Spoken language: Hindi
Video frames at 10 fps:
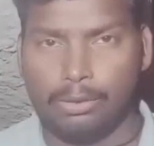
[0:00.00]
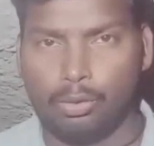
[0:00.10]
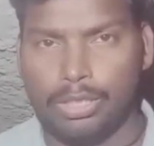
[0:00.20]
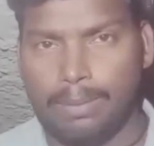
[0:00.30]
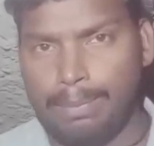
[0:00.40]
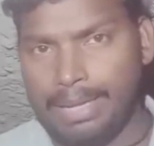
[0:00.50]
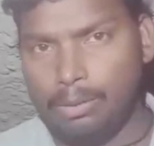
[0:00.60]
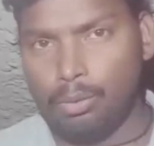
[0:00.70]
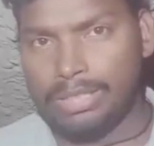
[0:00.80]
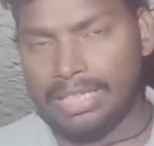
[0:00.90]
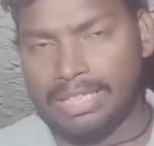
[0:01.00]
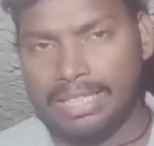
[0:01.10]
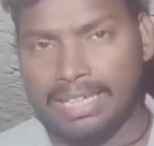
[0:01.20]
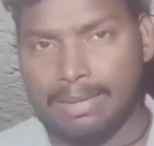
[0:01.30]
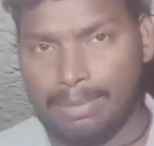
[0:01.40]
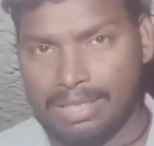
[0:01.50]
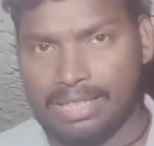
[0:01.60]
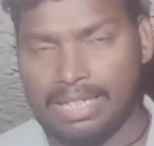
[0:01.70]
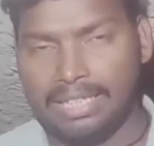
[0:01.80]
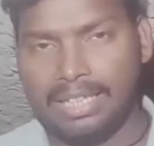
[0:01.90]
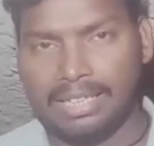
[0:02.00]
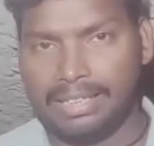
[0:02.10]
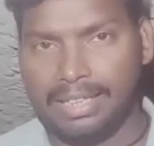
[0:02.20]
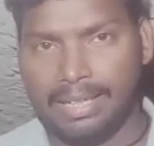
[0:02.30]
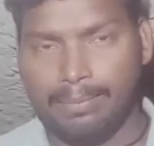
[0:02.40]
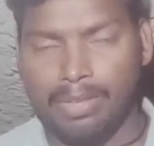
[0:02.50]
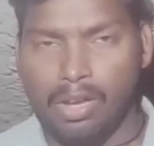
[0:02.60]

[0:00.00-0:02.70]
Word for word: एक दूसरे पे उल्टा सीधा कमेंट करने लगते हैं